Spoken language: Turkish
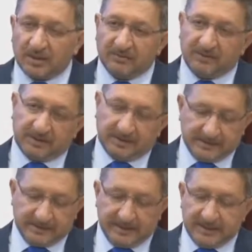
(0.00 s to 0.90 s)
ve
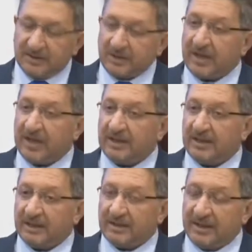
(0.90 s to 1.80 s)

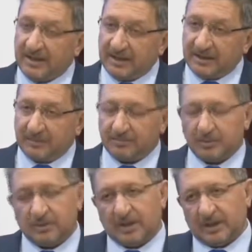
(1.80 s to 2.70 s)
şikayetlerini dile getirip
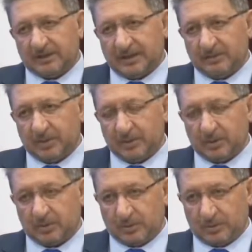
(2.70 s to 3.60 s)
bunları aktarmaya
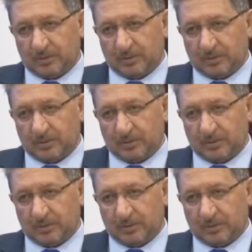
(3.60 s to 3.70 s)
uğraşıyoruz.